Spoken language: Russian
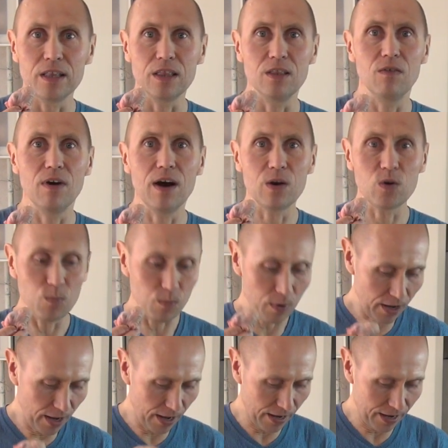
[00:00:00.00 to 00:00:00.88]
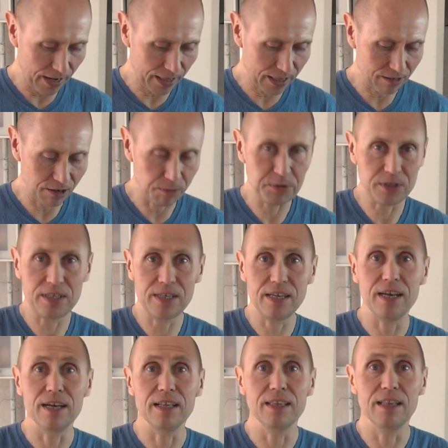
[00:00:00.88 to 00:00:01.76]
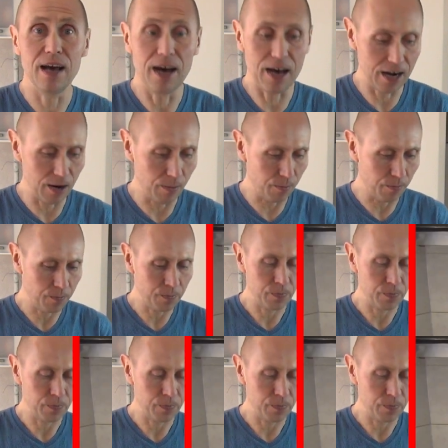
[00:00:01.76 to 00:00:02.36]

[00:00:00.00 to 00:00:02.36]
2 рубля. Это вообще даром.